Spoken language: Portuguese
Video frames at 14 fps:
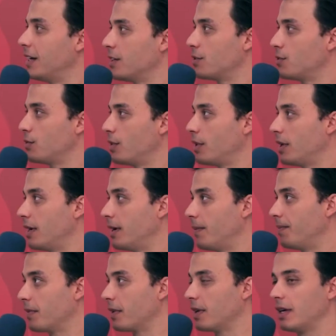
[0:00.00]
a sua,
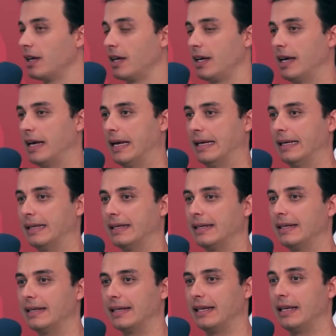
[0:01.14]
é,
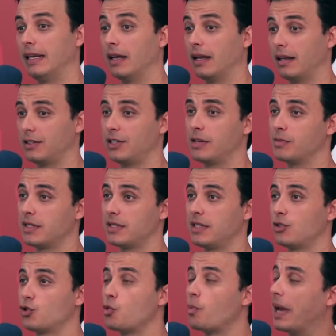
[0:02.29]
é, digamos
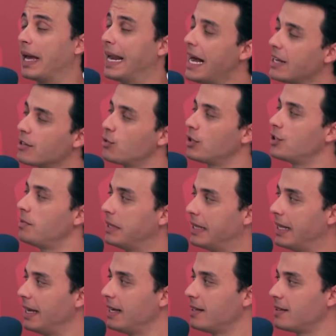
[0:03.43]
assim, superar a sua
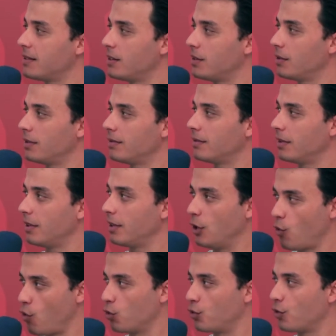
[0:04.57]
timidez e,
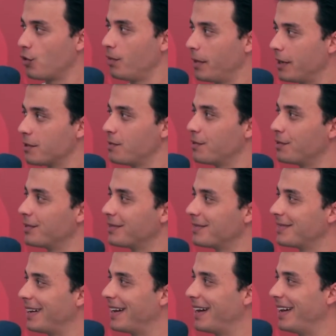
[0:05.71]
e encontrou mesmo
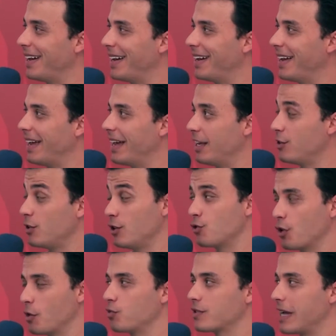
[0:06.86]
é,
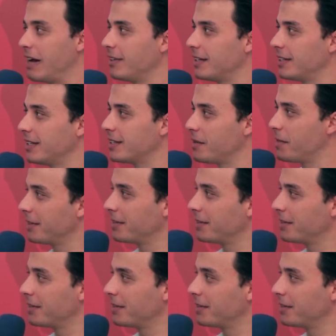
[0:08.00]
isso que buscava na dança,